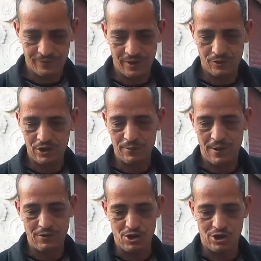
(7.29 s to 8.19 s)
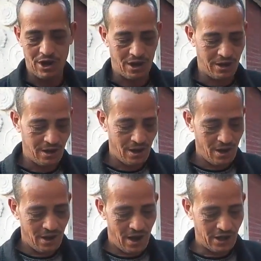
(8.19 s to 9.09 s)
فدلوقتي ما اعرفش اشتغل
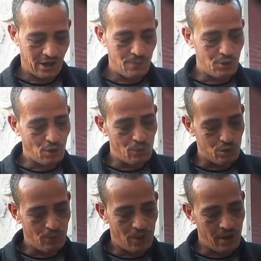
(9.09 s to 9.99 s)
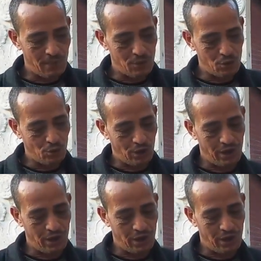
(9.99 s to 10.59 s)
عشان امسك المسمار امسكه